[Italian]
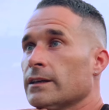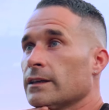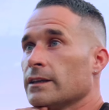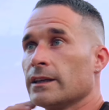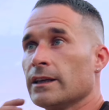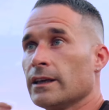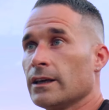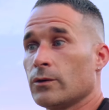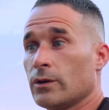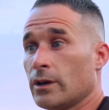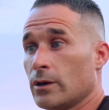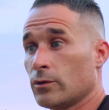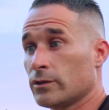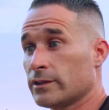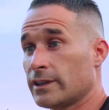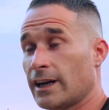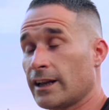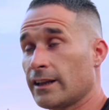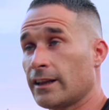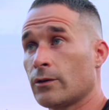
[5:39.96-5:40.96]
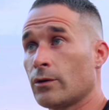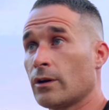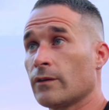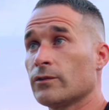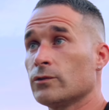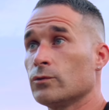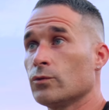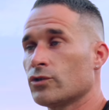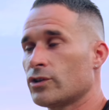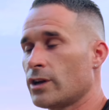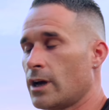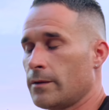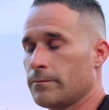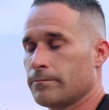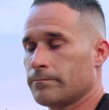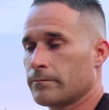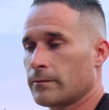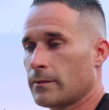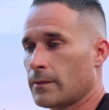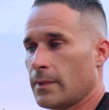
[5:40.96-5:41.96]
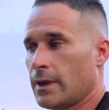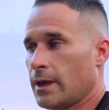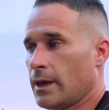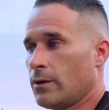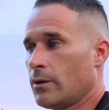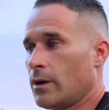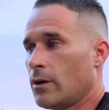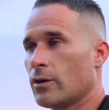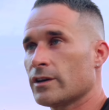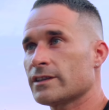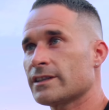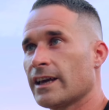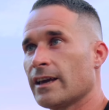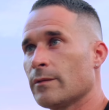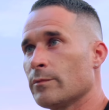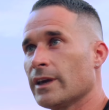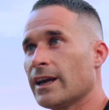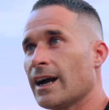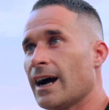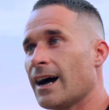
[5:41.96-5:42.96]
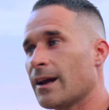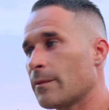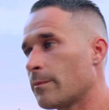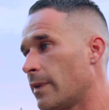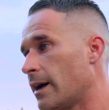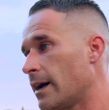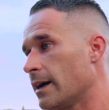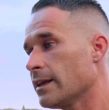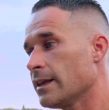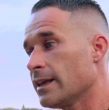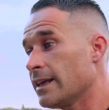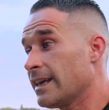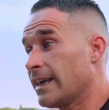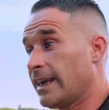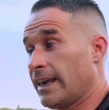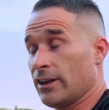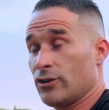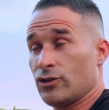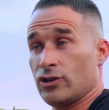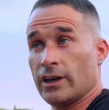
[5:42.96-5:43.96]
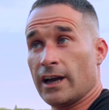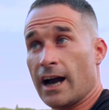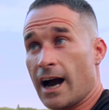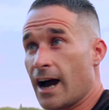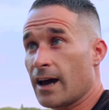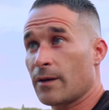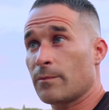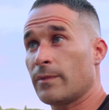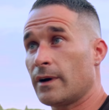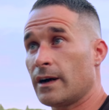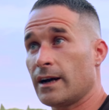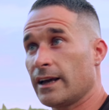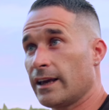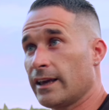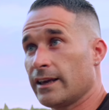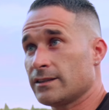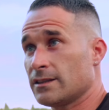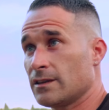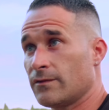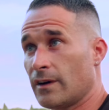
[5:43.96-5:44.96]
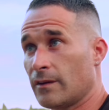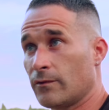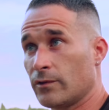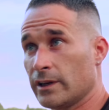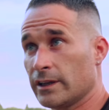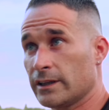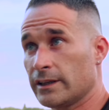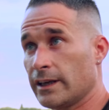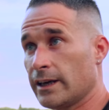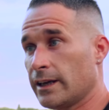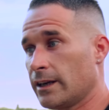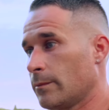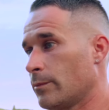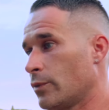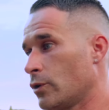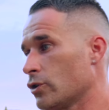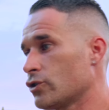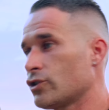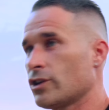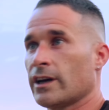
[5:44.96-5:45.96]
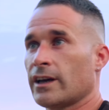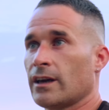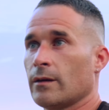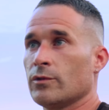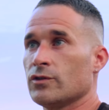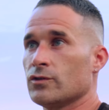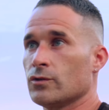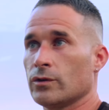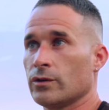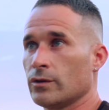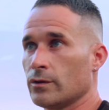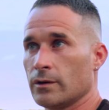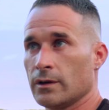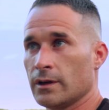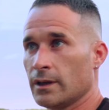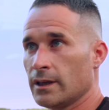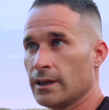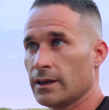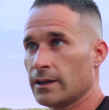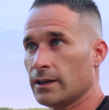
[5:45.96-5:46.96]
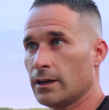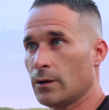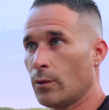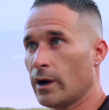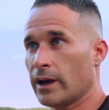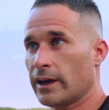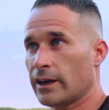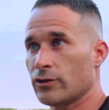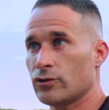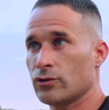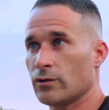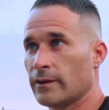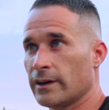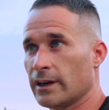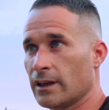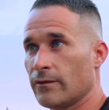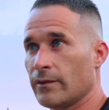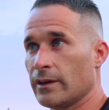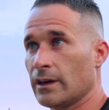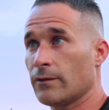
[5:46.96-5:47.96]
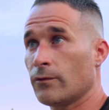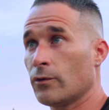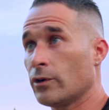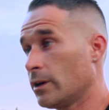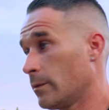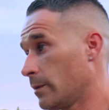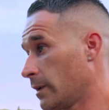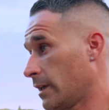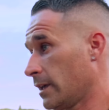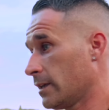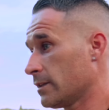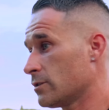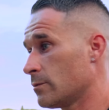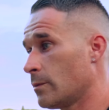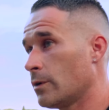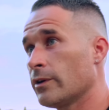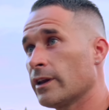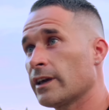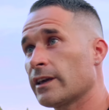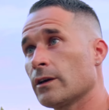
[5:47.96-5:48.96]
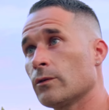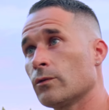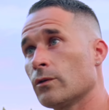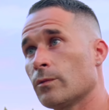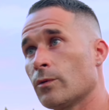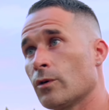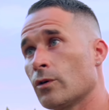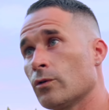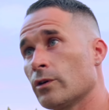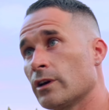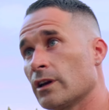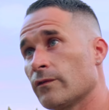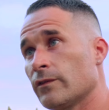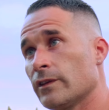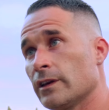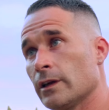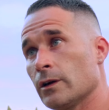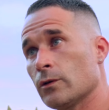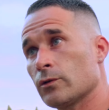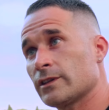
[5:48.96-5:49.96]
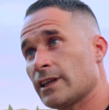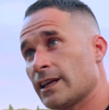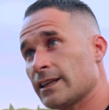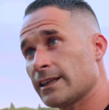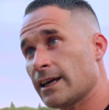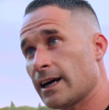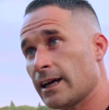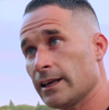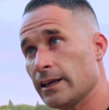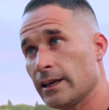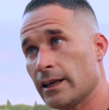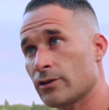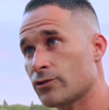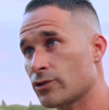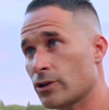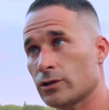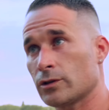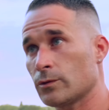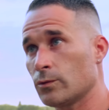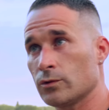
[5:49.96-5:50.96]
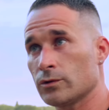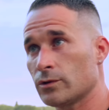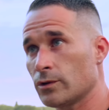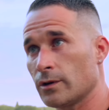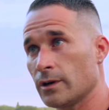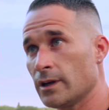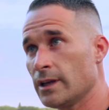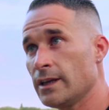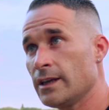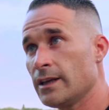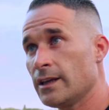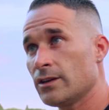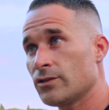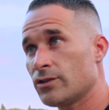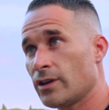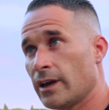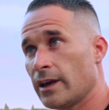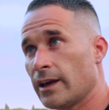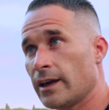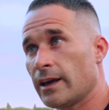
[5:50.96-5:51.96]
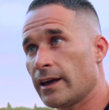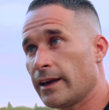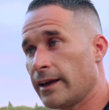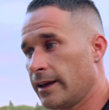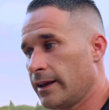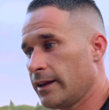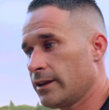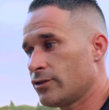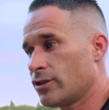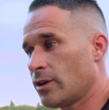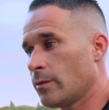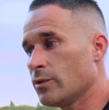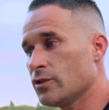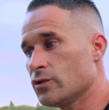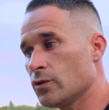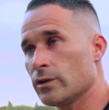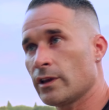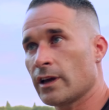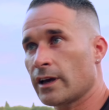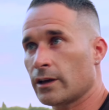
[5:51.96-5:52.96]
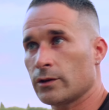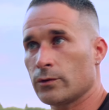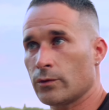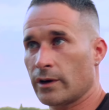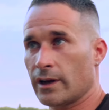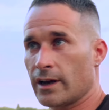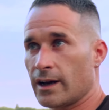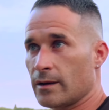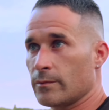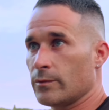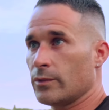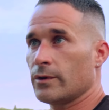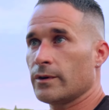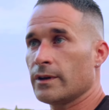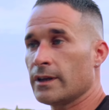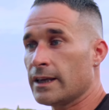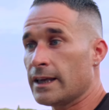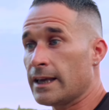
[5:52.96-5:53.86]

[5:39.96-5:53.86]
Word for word: di le contrarie, danno la fiducia, è una cosa che mi garba, che ci garba e si fa volentieri, però c'è anche bisogno di qualche giovane che viene fuori perché insomma non è che uno può correre fino ai 80 anni, a un certo punto c'è bisogno anche di un ricambio